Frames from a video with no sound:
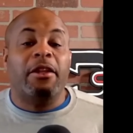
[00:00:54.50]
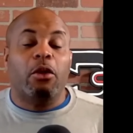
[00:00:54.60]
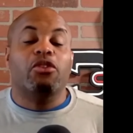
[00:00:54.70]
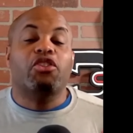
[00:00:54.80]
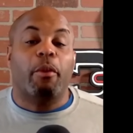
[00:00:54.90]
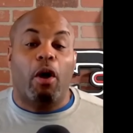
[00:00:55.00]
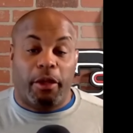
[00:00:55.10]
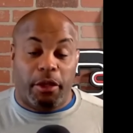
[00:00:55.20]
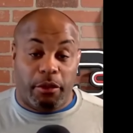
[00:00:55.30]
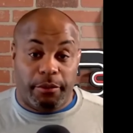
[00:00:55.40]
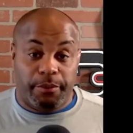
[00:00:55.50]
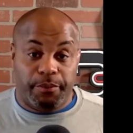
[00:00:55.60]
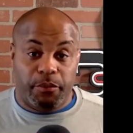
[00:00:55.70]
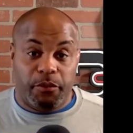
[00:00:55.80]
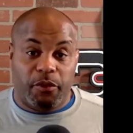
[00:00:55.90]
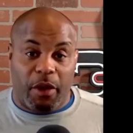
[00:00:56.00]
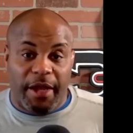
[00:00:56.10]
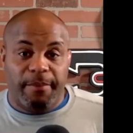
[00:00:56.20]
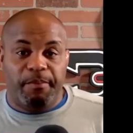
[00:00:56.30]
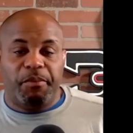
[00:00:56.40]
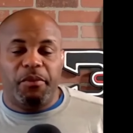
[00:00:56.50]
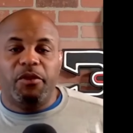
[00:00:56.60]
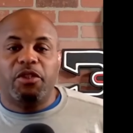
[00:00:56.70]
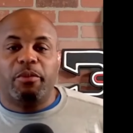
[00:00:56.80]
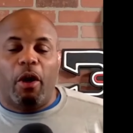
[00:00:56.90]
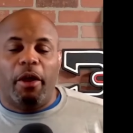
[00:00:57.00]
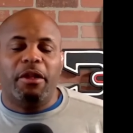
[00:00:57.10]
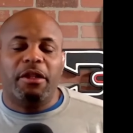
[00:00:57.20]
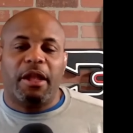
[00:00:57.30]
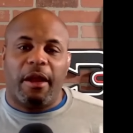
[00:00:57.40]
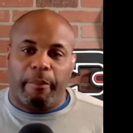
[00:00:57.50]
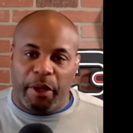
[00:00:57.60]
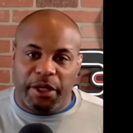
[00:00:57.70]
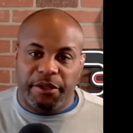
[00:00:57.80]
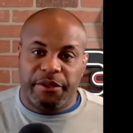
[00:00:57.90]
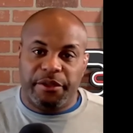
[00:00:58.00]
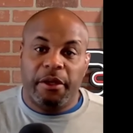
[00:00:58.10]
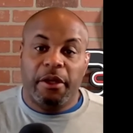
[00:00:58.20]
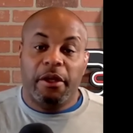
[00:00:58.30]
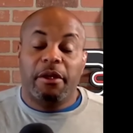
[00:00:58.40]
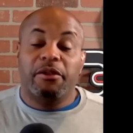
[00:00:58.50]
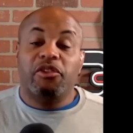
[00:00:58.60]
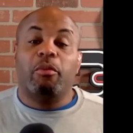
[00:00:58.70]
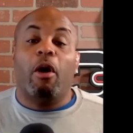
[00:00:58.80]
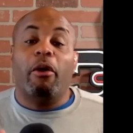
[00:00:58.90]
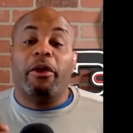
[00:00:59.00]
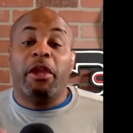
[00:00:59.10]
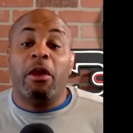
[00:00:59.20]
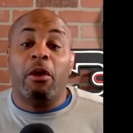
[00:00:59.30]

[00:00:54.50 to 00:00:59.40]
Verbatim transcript: Eu conheço Jamal Hill. Jamal Hill e eu, nós somos amigos.